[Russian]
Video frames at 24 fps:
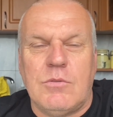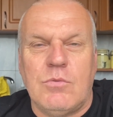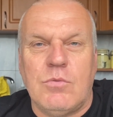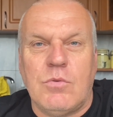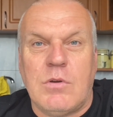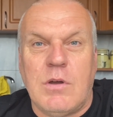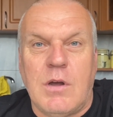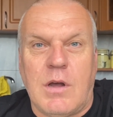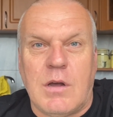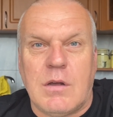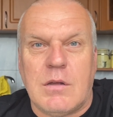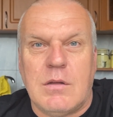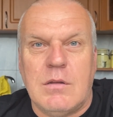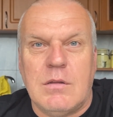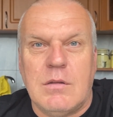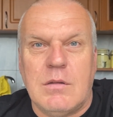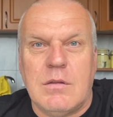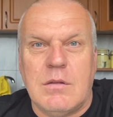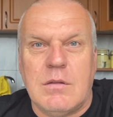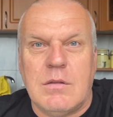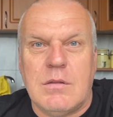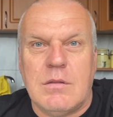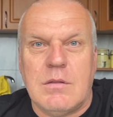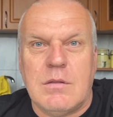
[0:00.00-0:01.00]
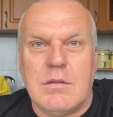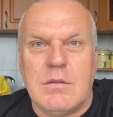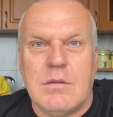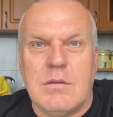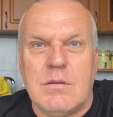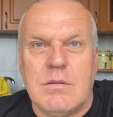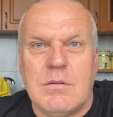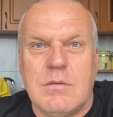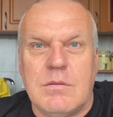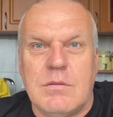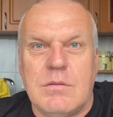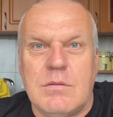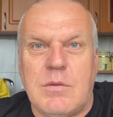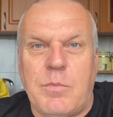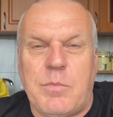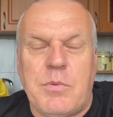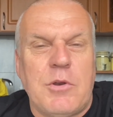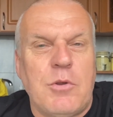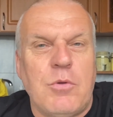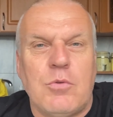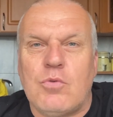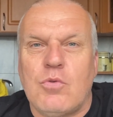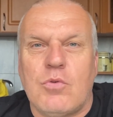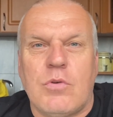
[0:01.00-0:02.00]
Ну как?
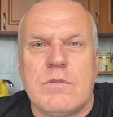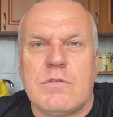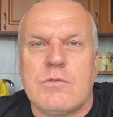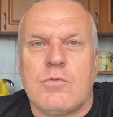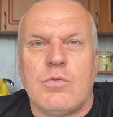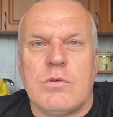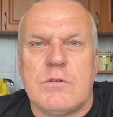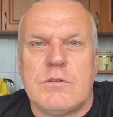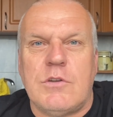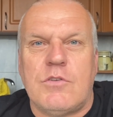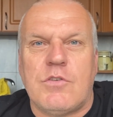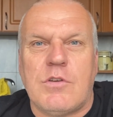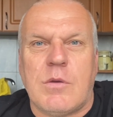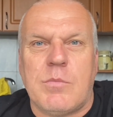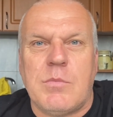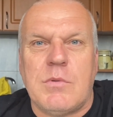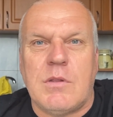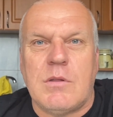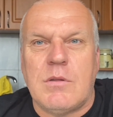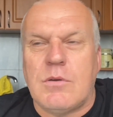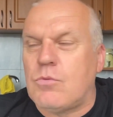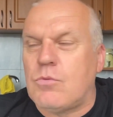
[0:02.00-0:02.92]
Теперь ее только с косточками надо